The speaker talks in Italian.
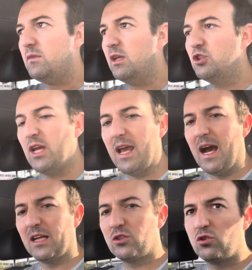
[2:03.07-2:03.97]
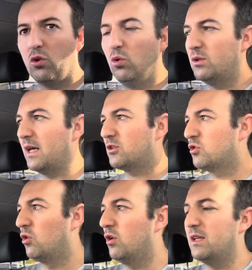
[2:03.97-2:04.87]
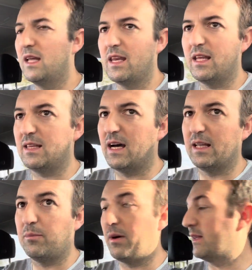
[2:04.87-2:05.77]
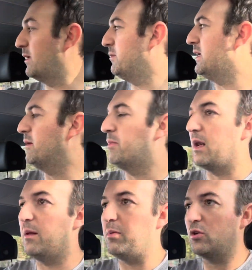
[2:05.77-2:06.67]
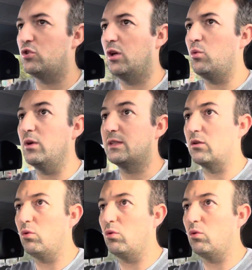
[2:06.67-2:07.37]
c'è assoluta solidarietà da parte mia per le persone a cui è stato